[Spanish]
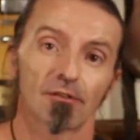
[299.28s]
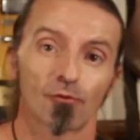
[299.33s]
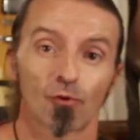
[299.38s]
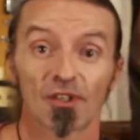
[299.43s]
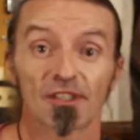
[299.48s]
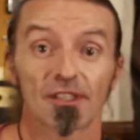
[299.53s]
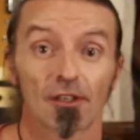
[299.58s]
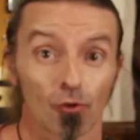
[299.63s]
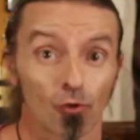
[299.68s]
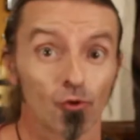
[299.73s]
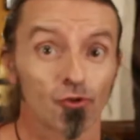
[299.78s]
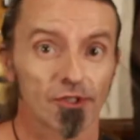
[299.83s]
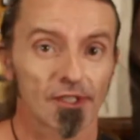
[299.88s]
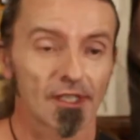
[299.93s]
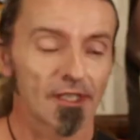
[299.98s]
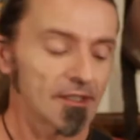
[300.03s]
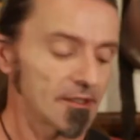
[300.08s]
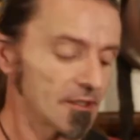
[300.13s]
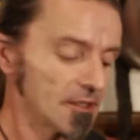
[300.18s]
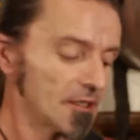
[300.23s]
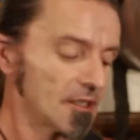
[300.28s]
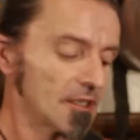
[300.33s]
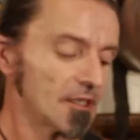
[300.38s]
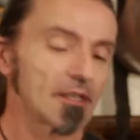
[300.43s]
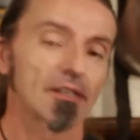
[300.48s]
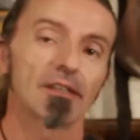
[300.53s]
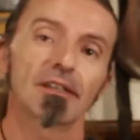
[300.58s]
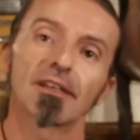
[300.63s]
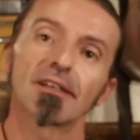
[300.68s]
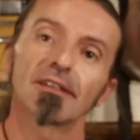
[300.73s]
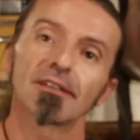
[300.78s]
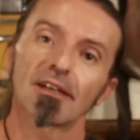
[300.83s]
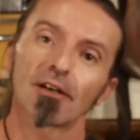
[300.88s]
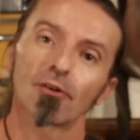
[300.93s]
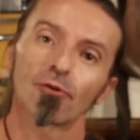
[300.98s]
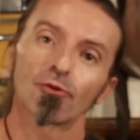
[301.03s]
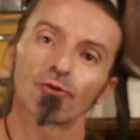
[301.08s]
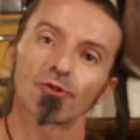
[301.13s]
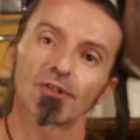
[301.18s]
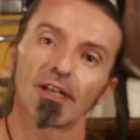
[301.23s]
cuarta justa, quinta
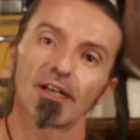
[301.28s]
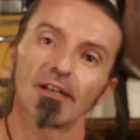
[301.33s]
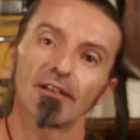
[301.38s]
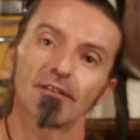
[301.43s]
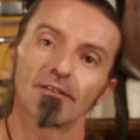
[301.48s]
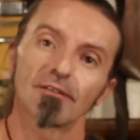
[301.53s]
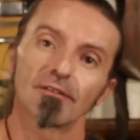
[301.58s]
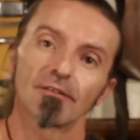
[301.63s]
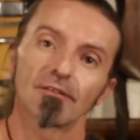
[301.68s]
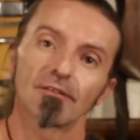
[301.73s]
justa